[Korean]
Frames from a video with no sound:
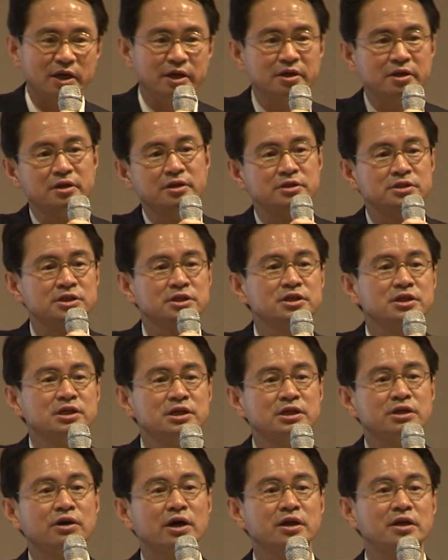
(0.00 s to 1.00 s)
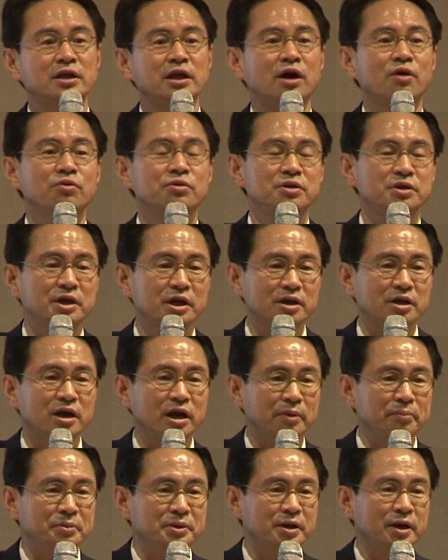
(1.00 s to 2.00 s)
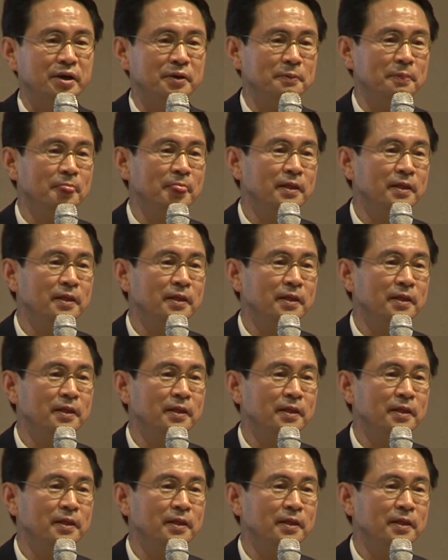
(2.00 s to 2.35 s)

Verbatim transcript: 이런 전기기관이 나오는 얘기를 합니다.